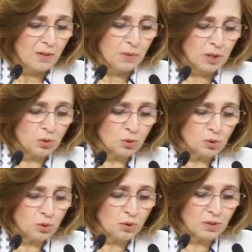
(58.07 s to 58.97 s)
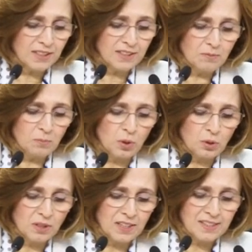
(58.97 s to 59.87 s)
Mevcut sorunların
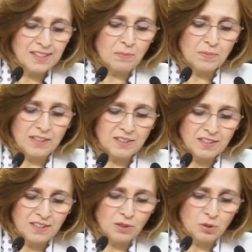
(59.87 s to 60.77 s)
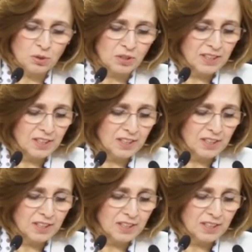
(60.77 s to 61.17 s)
boyutları saptandıktan sonra